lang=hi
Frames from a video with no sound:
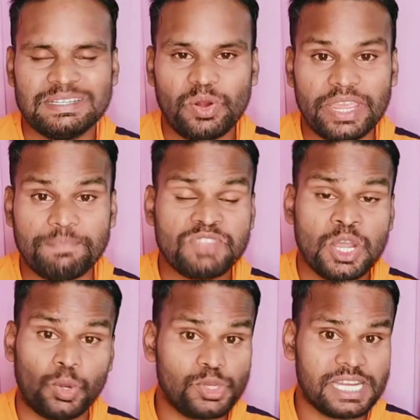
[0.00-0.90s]
ओके okay,
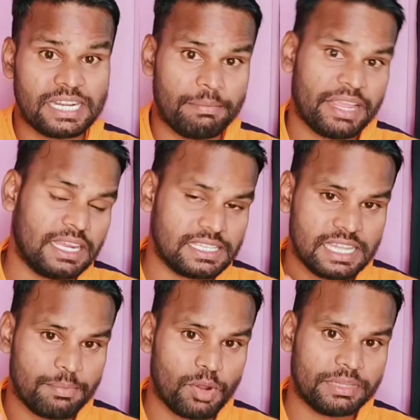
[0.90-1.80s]
रोजाना मैं कल से
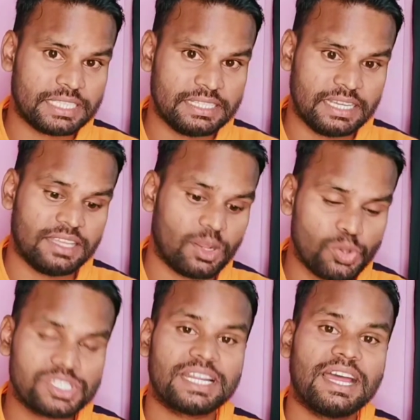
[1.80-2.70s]
आपको बता दिया था
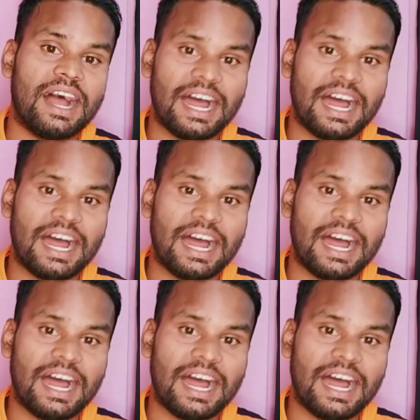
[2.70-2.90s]
रोजाना